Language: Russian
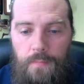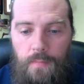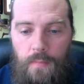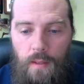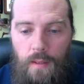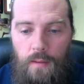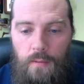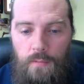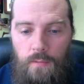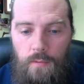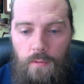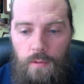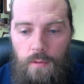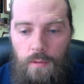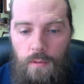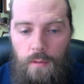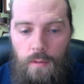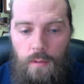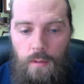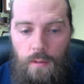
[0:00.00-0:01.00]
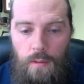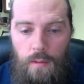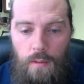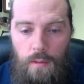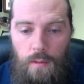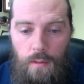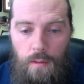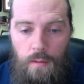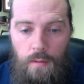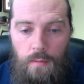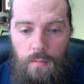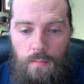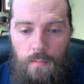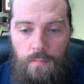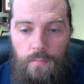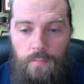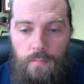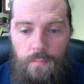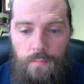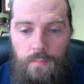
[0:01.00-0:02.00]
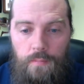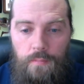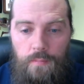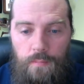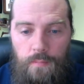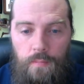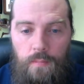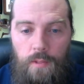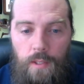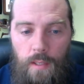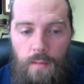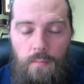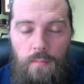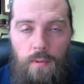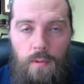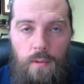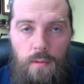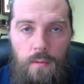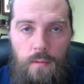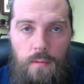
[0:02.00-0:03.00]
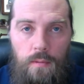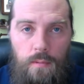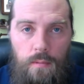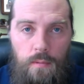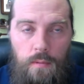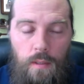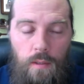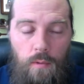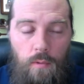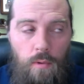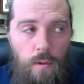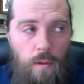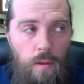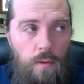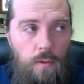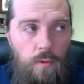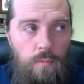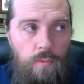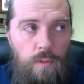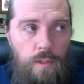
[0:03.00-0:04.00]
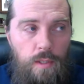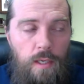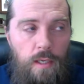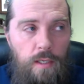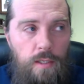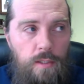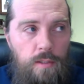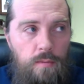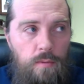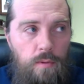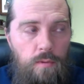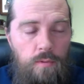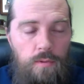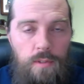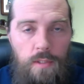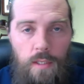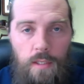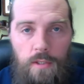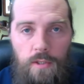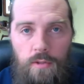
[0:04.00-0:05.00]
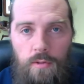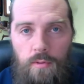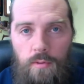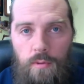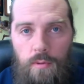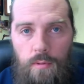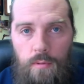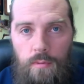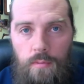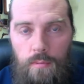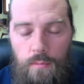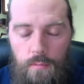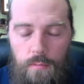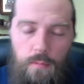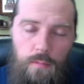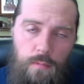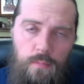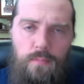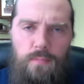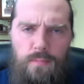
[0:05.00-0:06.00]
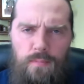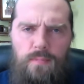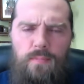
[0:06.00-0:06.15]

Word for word: Вот. А, там было такое огромное количество людей, что, ну,